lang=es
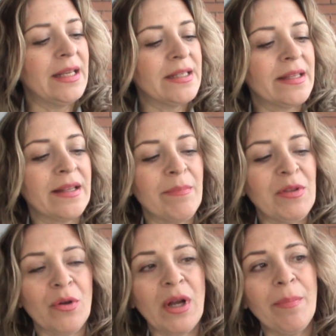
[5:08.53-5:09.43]
este
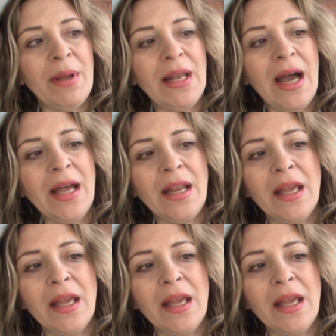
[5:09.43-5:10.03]
tratamiento capilar,